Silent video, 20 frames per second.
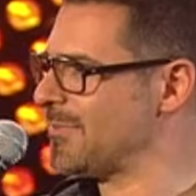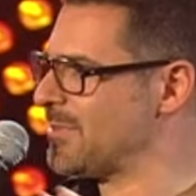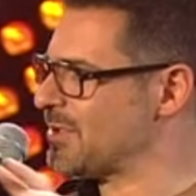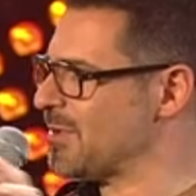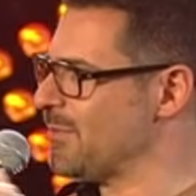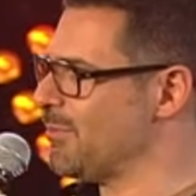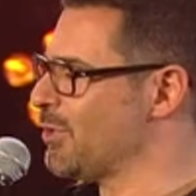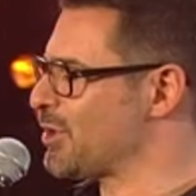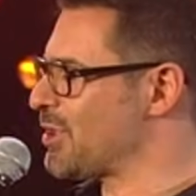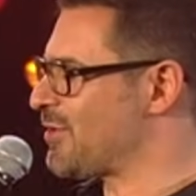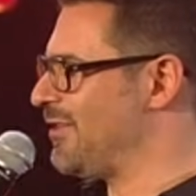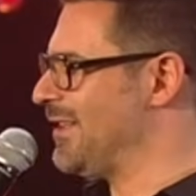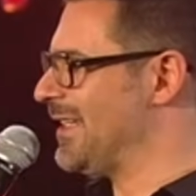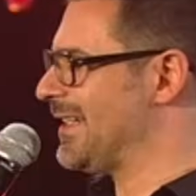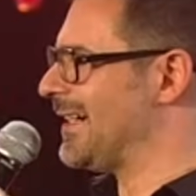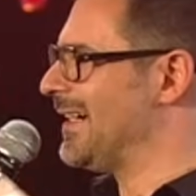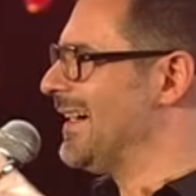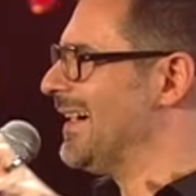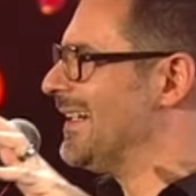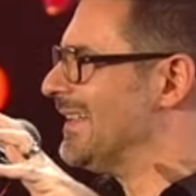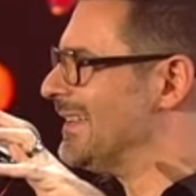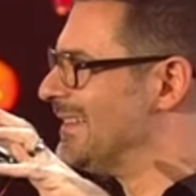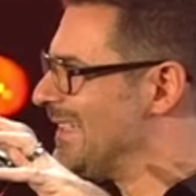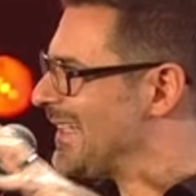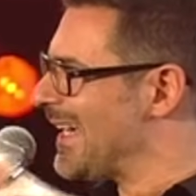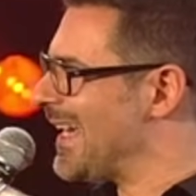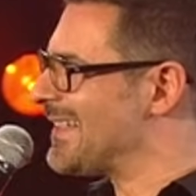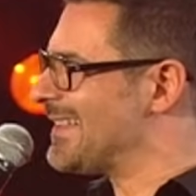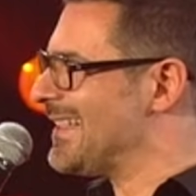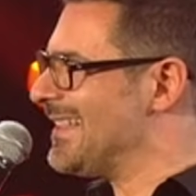mit so einem Buschflieger
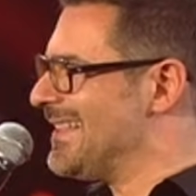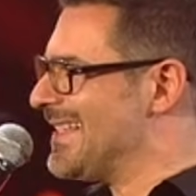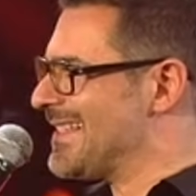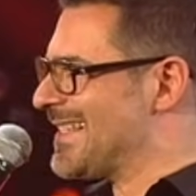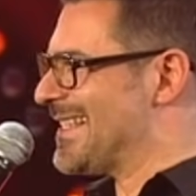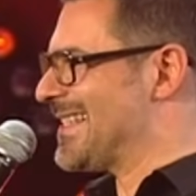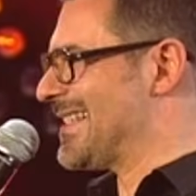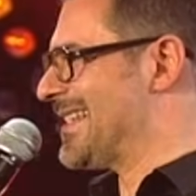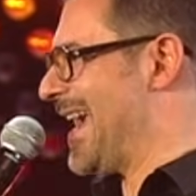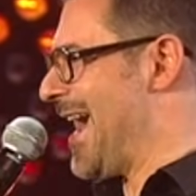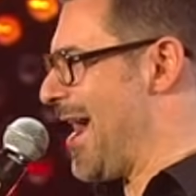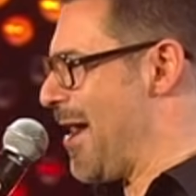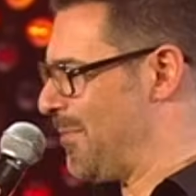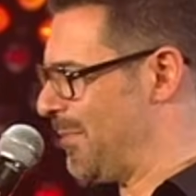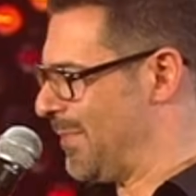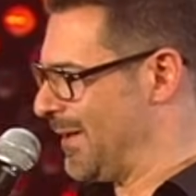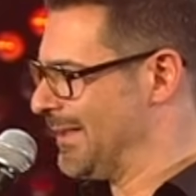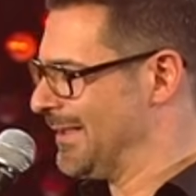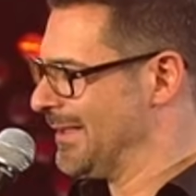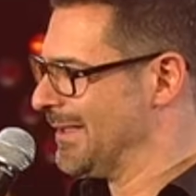direkt in dieses Camp.